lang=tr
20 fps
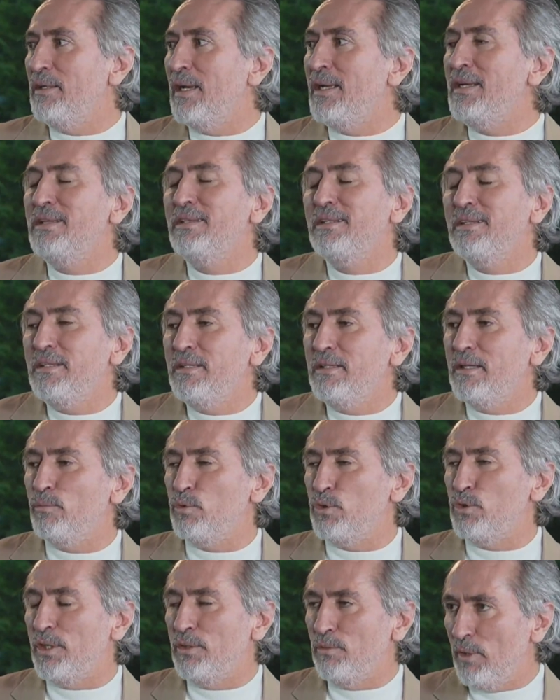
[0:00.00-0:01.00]
yayınların
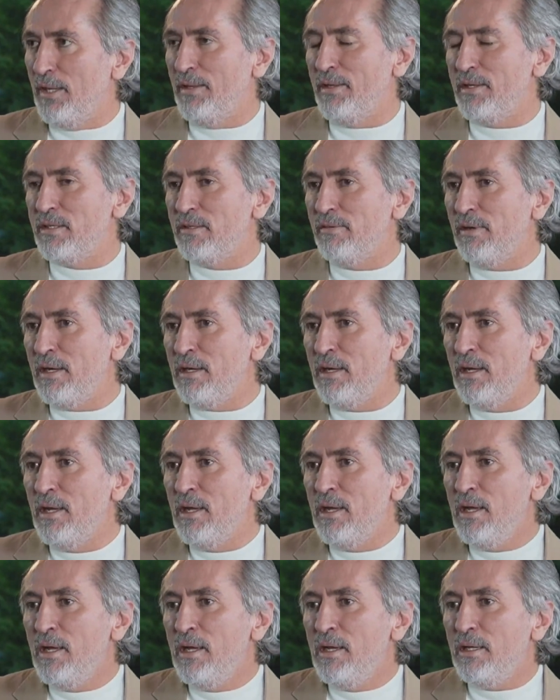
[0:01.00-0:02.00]
da bu şeyin etkisi var.
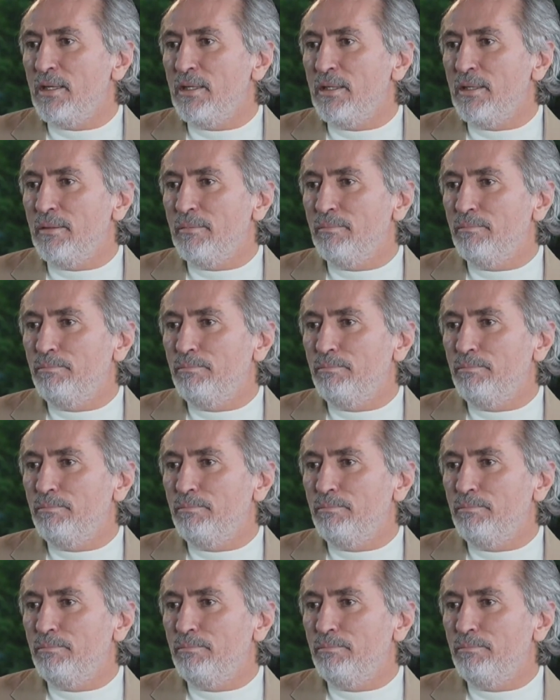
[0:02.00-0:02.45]
Ee,